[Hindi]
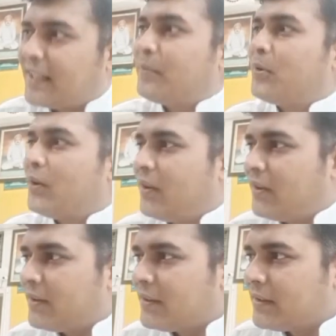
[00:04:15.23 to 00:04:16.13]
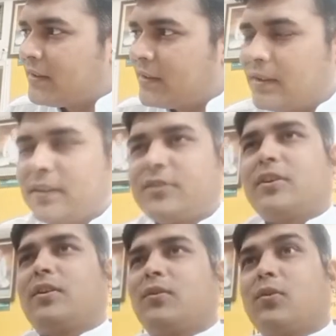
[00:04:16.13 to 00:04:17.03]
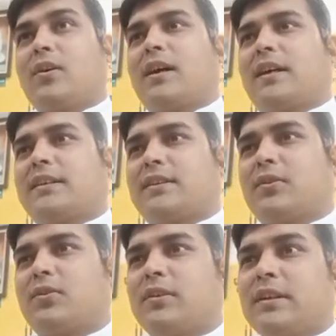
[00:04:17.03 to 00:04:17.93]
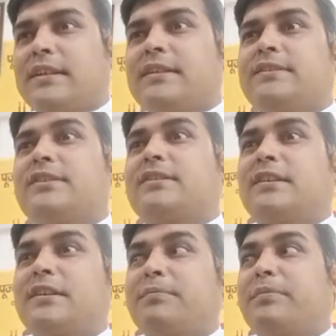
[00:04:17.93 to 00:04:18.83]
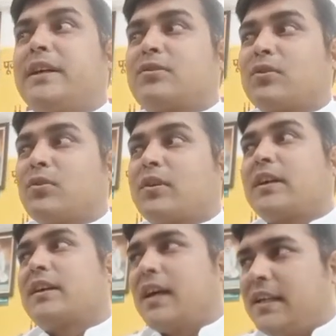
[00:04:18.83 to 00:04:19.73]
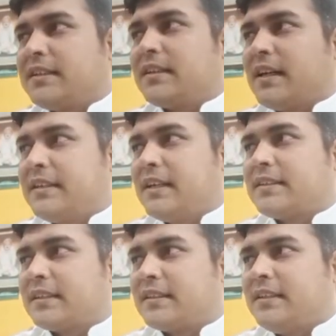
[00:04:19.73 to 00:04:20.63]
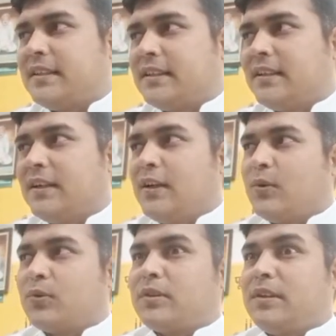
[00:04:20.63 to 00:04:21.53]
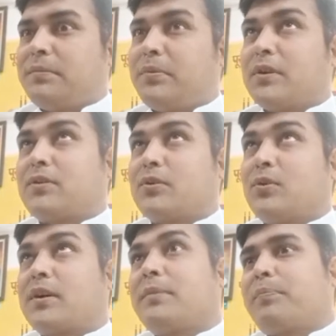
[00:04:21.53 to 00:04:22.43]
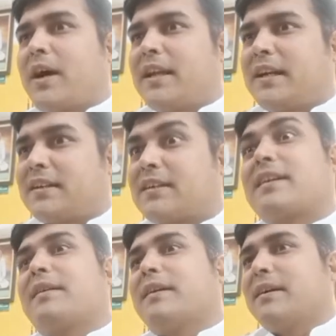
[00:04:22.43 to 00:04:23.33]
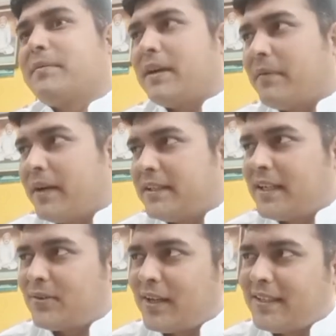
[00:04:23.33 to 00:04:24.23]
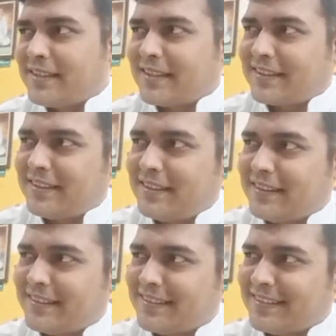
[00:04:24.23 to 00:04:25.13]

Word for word: अरे बोलो चलो और आगे चलो जितनी बेसुध होके गाड़ी चलाई जा सकती है उतनी बेसुद हो के पायलट हवाई जहाज उड़ाई जा सकती है